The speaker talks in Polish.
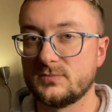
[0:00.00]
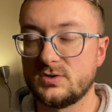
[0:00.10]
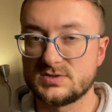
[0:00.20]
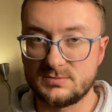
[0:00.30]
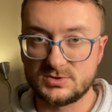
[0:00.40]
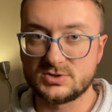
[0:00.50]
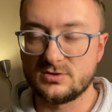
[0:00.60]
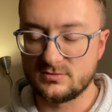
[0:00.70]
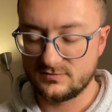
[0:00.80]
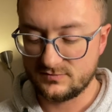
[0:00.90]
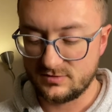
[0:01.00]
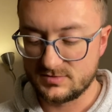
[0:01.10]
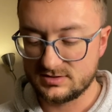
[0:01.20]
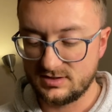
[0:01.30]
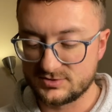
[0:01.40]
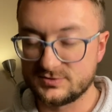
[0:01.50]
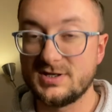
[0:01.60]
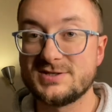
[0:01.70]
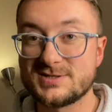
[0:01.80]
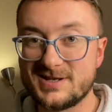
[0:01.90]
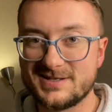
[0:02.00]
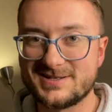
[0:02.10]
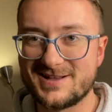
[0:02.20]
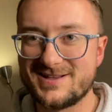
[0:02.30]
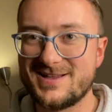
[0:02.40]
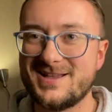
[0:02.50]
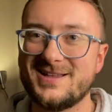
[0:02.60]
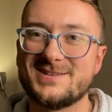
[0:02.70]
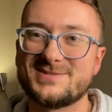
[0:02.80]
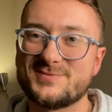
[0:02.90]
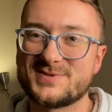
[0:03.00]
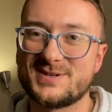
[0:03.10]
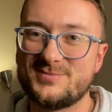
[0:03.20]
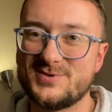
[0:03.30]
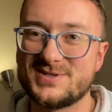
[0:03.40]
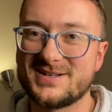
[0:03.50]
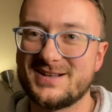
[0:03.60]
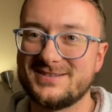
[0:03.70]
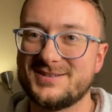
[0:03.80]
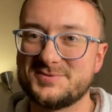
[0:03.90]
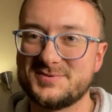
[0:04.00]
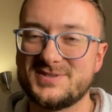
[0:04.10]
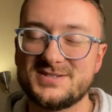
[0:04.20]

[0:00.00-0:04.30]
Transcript: To zapisz to w komentarzu. Dajcie lajka, subskrybujcie kanał.